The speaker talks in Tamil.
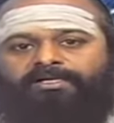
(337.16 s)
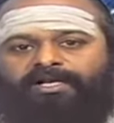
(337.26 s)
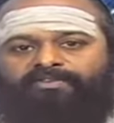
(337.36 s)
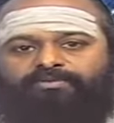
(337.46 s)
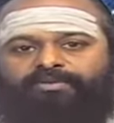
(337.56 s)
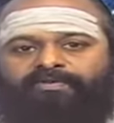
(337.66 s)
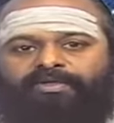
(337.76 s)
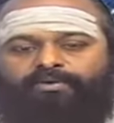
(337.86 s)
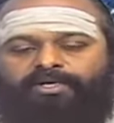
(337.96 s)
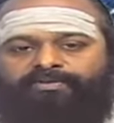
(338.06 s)
கணவன்
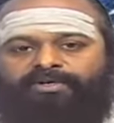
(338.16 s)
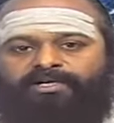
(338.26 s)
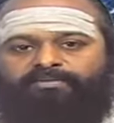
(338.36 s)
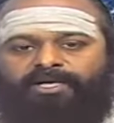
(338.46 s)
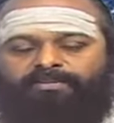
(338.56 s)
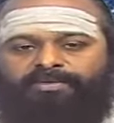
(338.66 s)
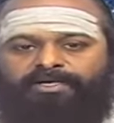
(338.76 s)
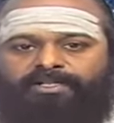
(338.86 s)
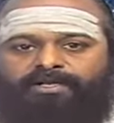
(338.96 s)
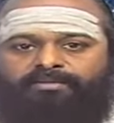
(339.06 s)
மனைவி உறவுகள்
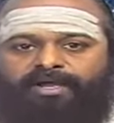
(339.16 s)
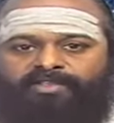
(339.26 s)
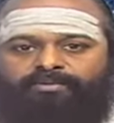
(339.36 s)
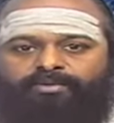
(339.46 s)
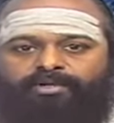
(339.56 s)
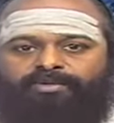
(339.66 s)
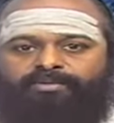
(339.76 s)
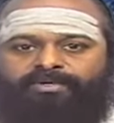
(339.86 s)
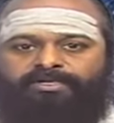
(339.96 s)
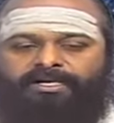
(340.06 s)
பலப்படுதலும் அதன் மூலம்
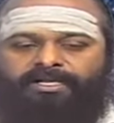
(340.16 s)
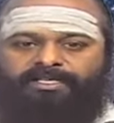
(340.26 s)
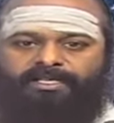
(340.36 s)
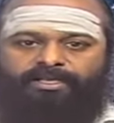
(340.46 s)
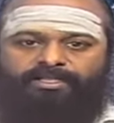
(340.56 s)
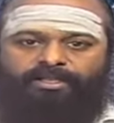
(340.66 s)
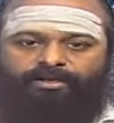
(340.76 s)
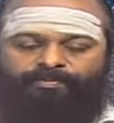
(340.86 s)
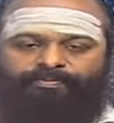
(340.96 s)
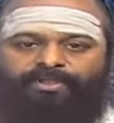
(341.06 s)
இன்பங்கள்
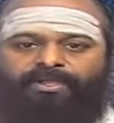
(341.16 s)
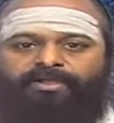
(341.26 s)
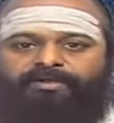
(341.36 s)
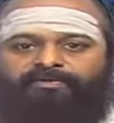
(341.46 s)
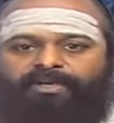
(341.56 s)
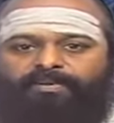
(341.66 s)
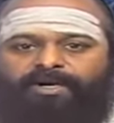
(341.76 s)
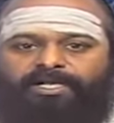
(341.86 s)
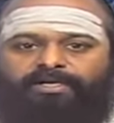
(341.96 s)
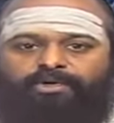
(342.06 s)
அதிகரித்தலும்
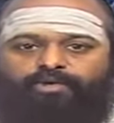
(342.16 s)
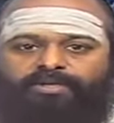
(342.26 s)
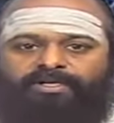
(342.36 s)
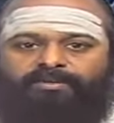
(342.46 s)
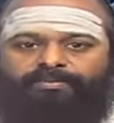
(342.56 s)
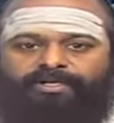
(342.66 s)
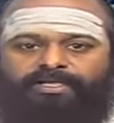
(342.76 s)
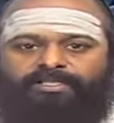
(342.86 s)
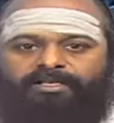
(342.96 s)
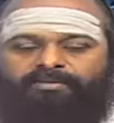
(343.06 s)
வருமானங்கள் ஒரு பக்கம்
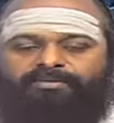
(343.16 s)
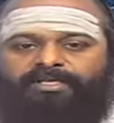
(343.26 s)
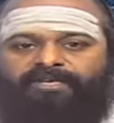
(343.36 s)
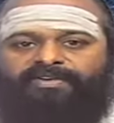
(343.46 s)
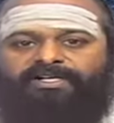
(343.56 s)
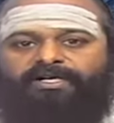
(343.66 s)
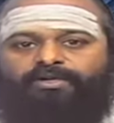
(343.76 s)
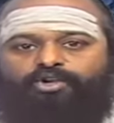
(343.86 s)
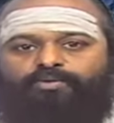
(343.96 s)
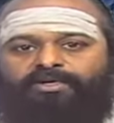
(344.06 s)
பெருகுதலும் செலவினங்கள்
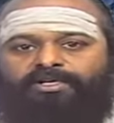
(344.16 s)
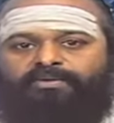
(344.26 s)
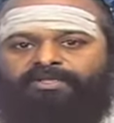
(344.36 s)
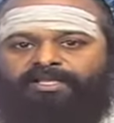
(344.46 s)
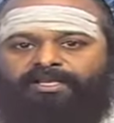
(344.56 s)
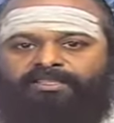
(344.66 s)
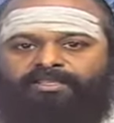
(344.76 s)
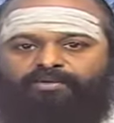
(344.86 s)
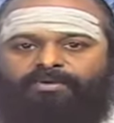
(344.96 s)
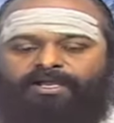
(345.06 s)
இன்று பக்கம்
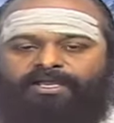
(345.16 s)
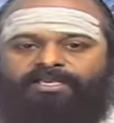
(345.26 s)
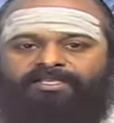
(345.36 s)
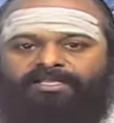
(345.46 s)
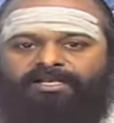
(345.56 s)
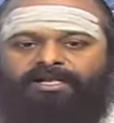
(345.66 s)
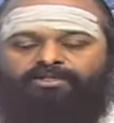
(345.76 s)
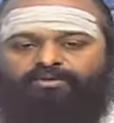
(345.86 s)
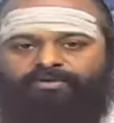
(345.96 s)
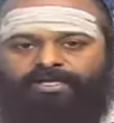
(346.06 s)
அதிகரித்தலுமாக இந்த
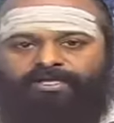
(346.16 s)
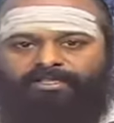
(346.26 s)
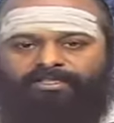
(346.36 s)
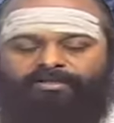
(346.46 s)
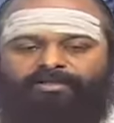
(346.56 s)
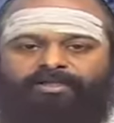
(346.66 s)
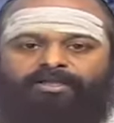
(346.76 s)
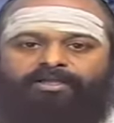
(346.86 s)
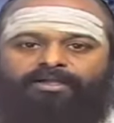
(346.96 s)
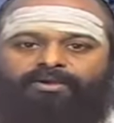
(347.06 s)
நாள் துவங்குகிறது
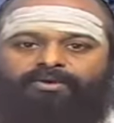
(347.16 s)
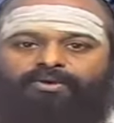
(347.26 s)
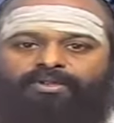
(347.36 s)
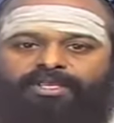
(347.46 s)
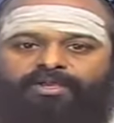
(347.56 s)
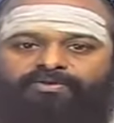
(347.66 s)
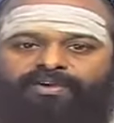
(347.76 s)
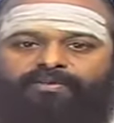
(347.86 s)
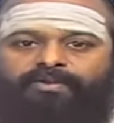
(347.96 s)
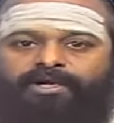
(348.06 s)
குலதெய்வ
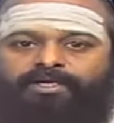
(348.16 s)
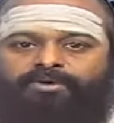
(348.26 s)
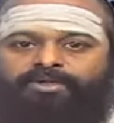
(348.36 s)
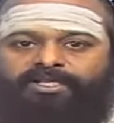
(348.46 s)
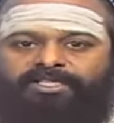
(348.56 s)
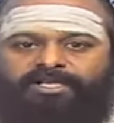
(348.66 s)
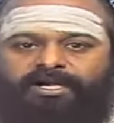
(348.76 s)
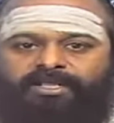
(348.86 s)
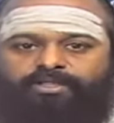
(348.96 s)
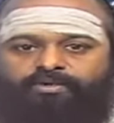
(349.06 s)
வழிபாட்டோடு இந்த
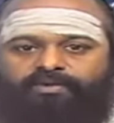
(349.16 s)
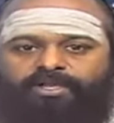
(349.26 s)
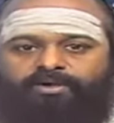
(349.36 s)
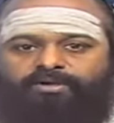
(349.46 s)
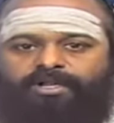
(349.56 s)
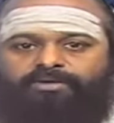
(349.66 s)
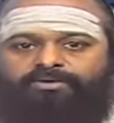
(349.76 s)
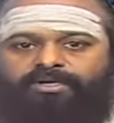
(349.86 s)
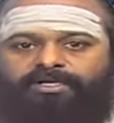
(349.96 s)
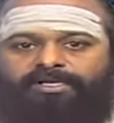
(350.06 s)
நாளை துவங்கிக் கொண்டால்
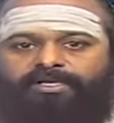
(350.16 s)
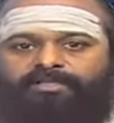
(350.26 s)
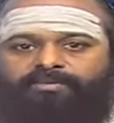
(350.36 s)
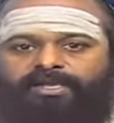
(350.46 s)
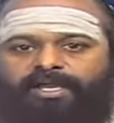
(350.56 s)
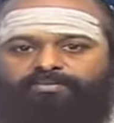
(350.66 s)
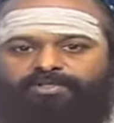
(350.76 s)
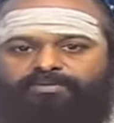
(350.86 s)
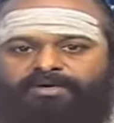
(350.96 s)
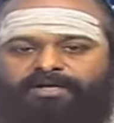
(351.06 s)
உங்களுக்கு இது மிக
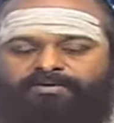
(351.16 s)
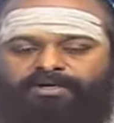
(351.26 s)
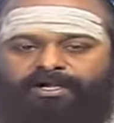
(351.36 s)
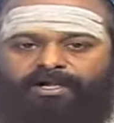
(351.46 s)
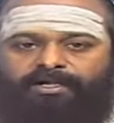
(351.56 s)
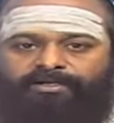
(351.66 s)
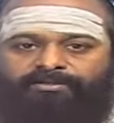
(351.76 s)
அற்புதமான ஒரு நாள்